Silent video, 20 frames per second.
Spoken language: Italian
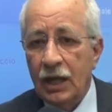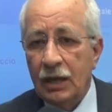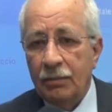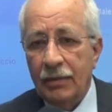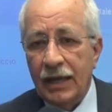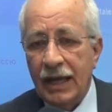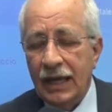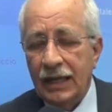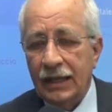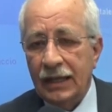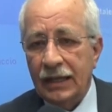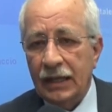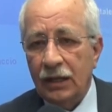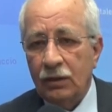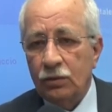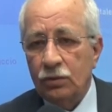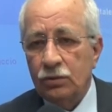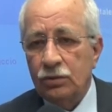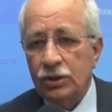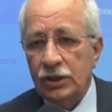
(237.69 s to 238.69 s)
ma è anche
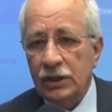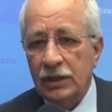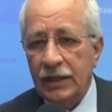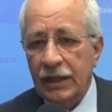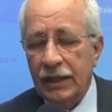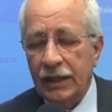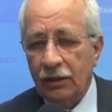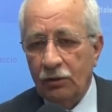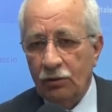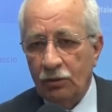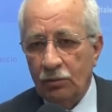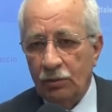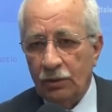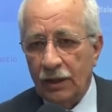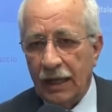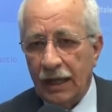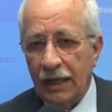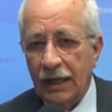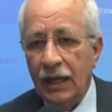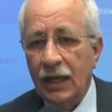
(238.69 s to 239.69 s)
consigliere
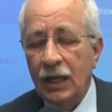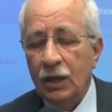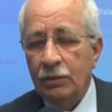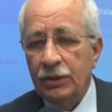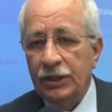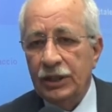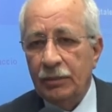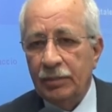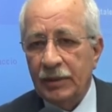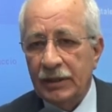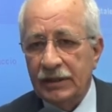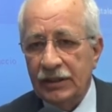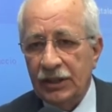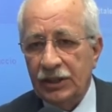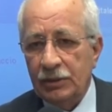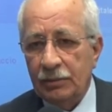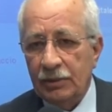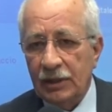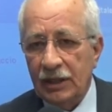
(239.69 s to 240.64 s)
comunale, quindi partecipa